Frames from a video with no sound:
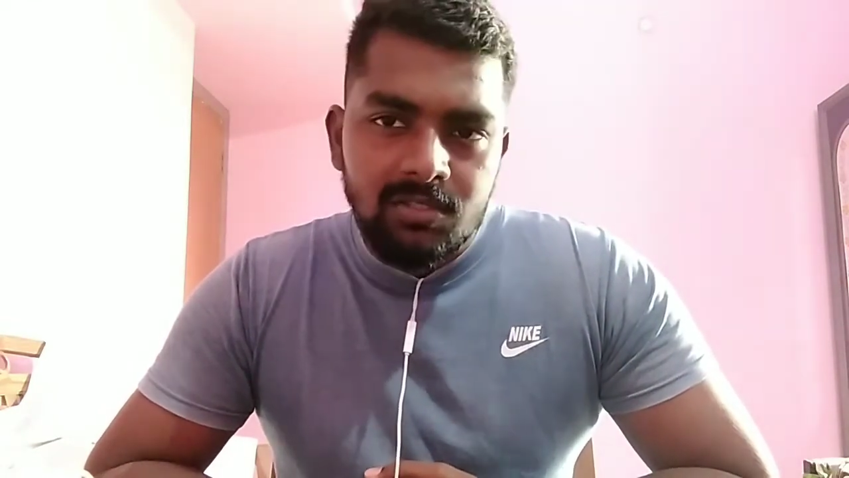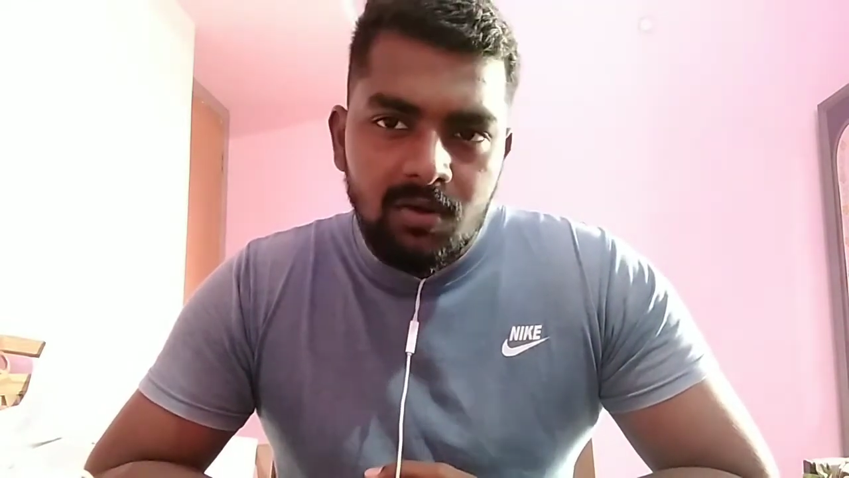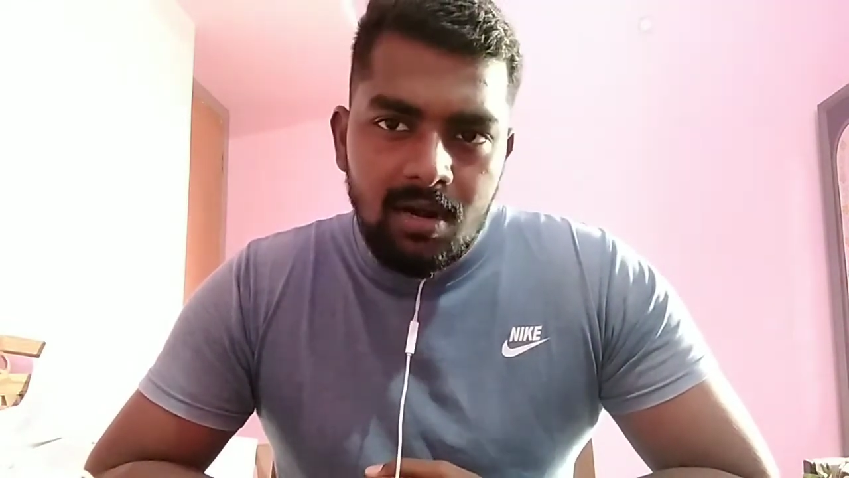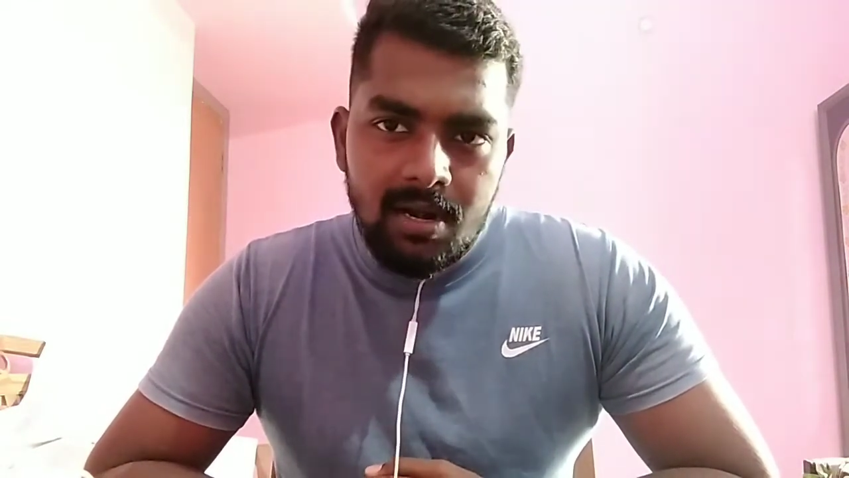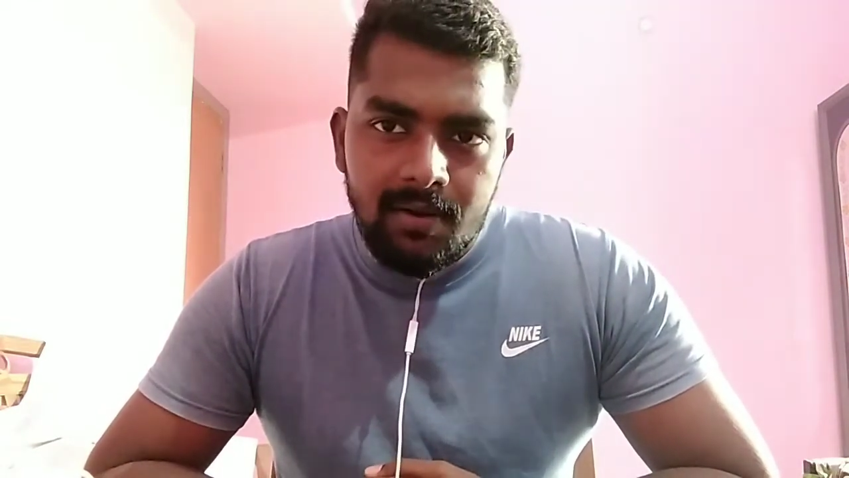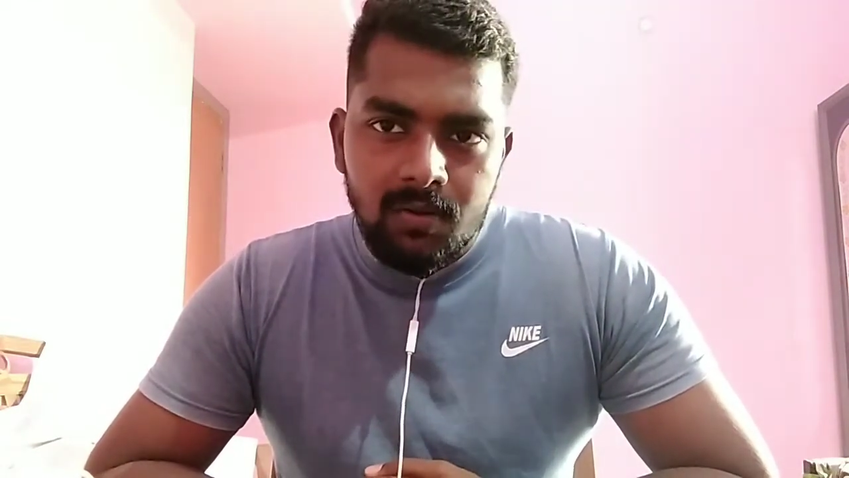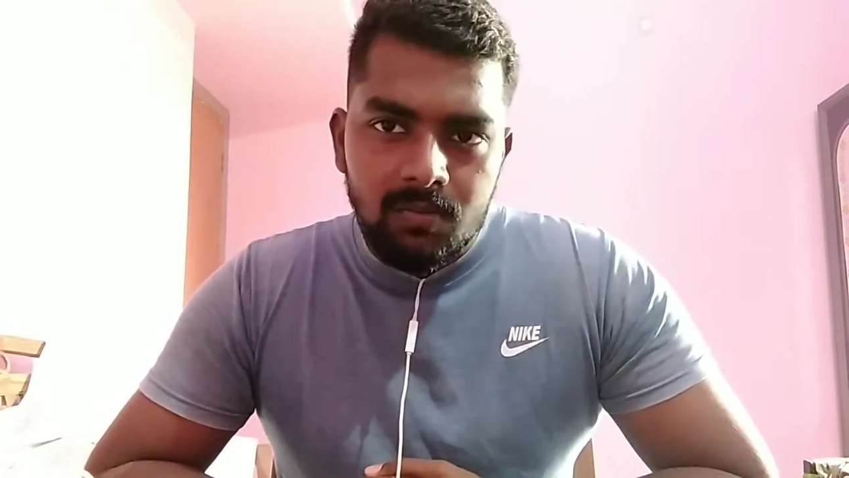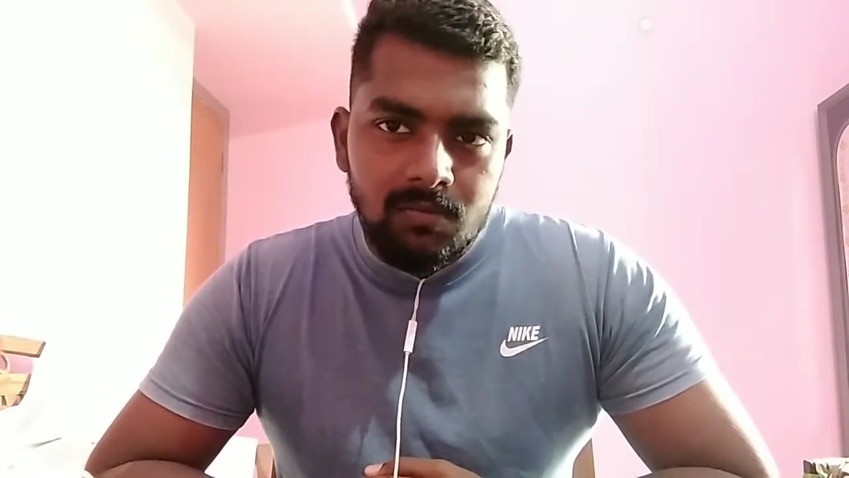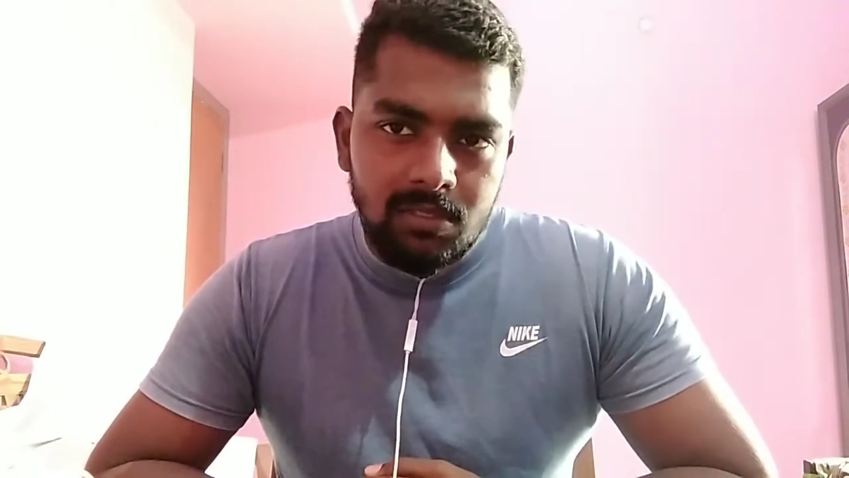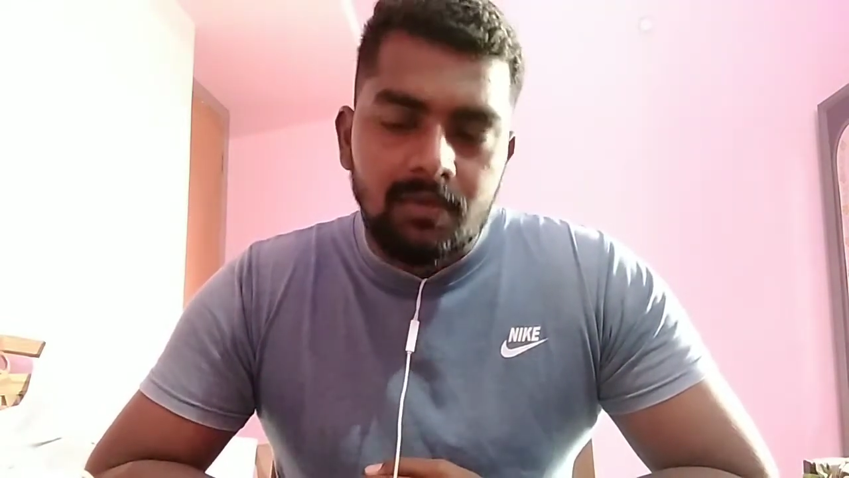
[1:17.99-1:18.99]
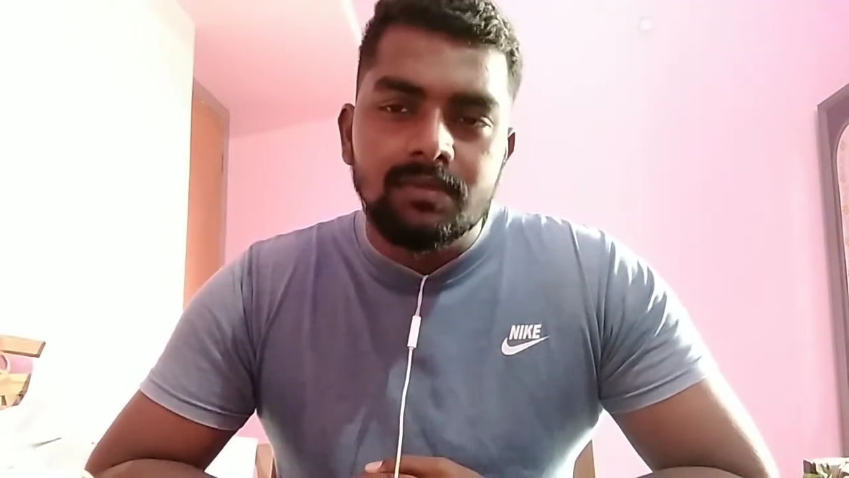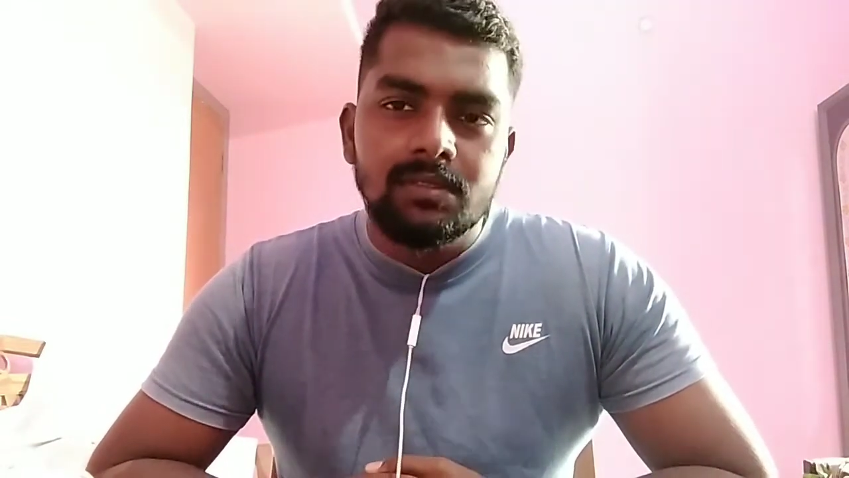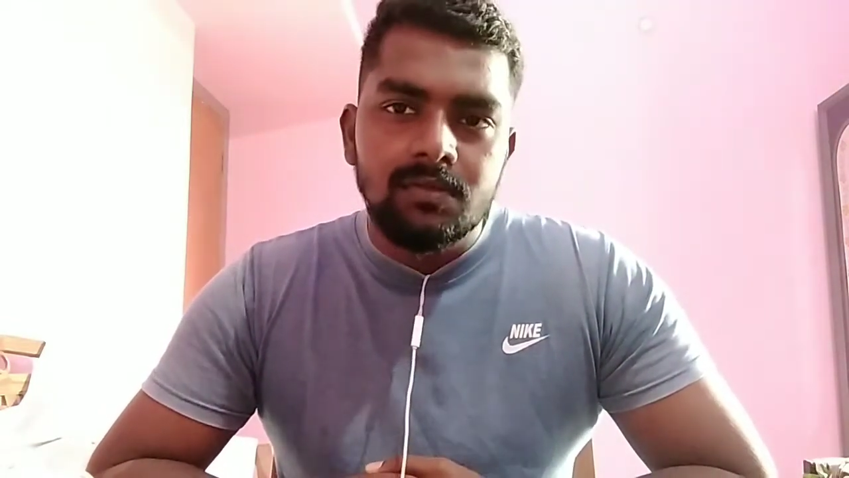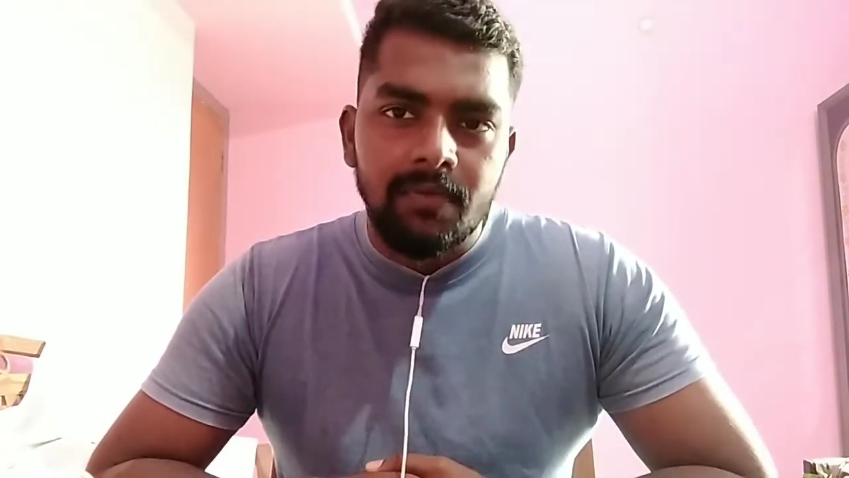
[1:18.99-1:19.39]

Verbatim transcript: விஷயங்கள்லாம் நடக்கும் அதாவது